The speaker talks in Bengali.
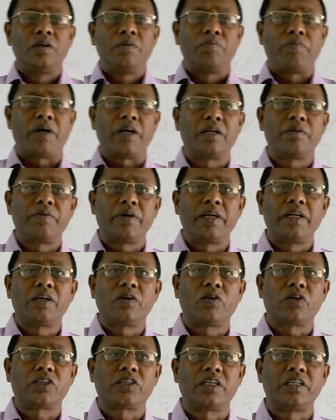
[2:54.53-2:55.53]
পারিবারিক
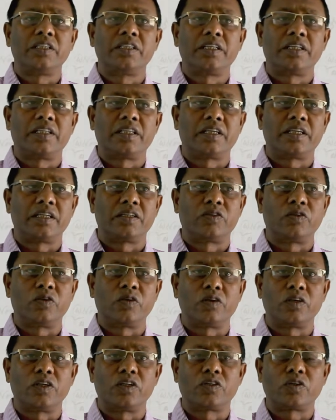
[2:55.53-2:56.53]
অশান্তি থেকে শুরু
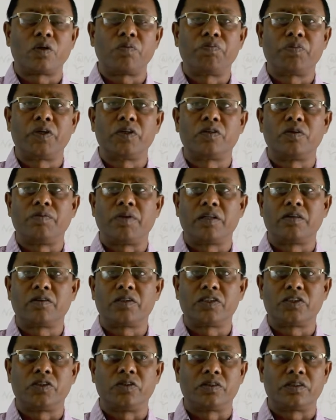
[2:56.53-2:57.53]
করে সব কিছু
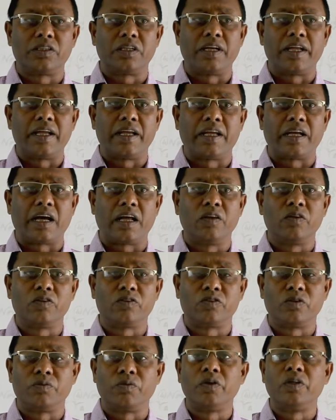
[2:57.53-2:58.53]
মাদকাসক্তির এই কালো
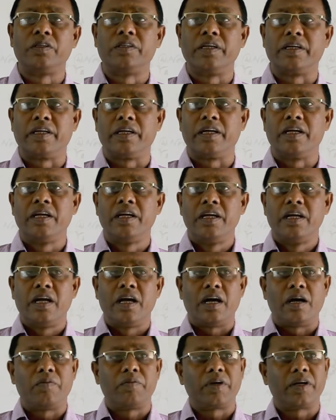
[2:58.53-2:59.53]
সবল থেকে
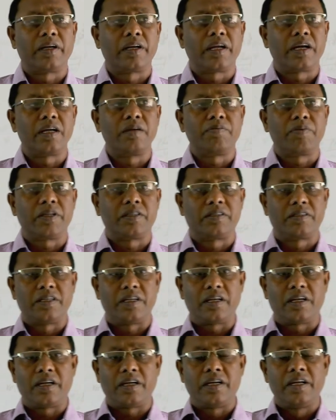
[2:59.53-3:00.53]
আমরা রেহাই পাচ্ছি
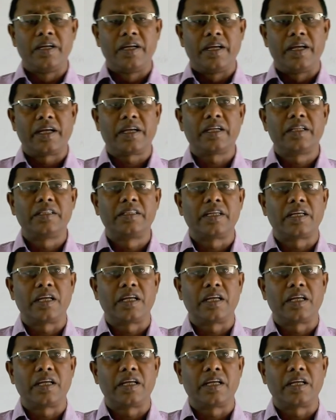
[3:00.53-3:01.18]
না এখান থেকে